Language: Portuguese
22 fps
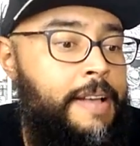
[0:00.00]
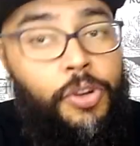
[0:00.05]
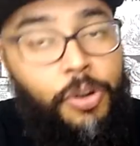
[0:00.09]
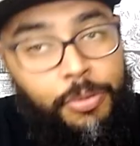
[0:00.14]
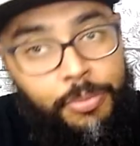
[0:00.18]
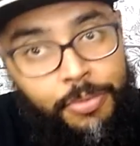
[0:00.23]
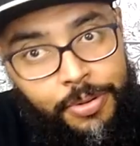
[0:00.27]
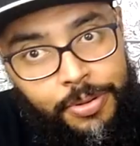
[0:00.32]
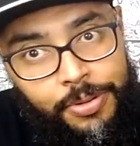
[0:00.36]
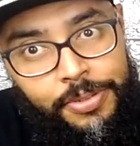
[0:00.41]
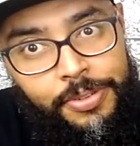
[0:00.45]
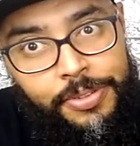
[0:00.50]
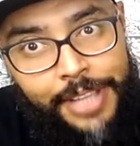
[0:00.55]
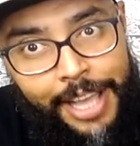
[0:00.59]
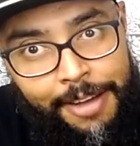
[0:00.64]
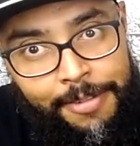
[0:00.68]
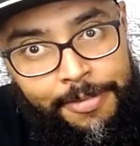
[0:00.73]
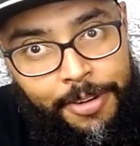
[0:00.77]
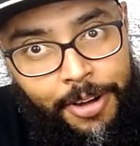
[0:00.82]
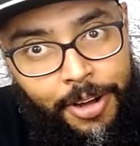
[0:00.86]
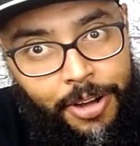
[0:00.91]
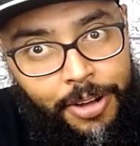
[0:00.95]
E o mundo dá
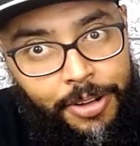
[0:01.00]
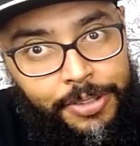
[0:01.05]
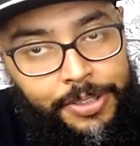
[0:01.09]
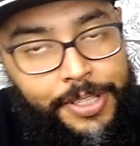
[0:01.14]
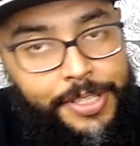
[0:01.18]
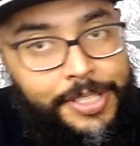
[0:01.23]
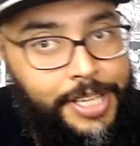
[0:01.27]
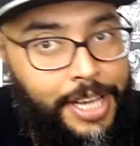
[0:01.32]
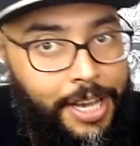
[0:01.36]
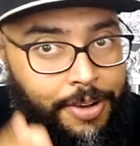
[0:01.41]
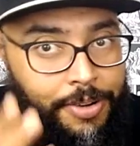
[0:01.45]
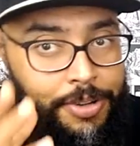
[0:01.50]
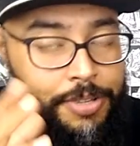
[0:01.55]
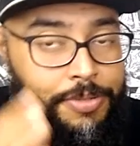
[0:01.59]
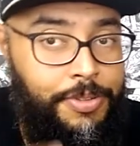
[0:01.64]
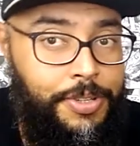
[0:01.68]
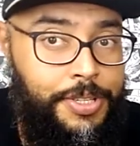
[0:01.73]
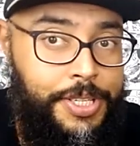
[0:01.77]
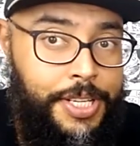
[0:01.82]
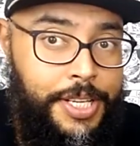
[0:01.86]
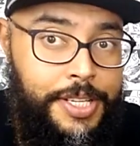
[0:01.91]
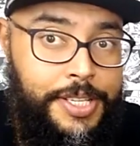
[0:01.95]
voltas. E aonde
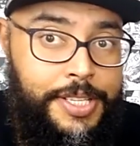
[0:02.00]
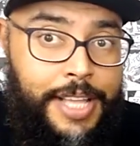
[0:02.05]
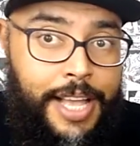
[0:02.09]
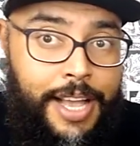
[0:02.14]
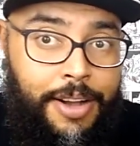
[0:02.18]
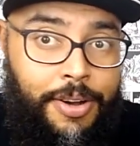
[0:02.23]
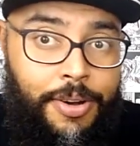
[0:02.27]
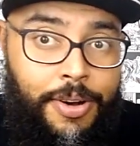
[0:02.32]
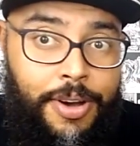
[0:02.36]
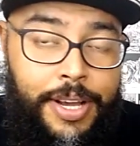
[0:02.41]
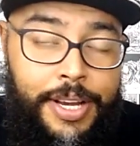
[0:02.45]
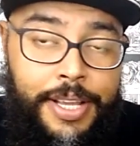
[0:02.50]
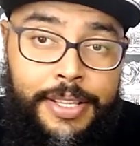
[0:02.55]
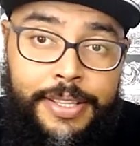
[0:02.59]
você está agora?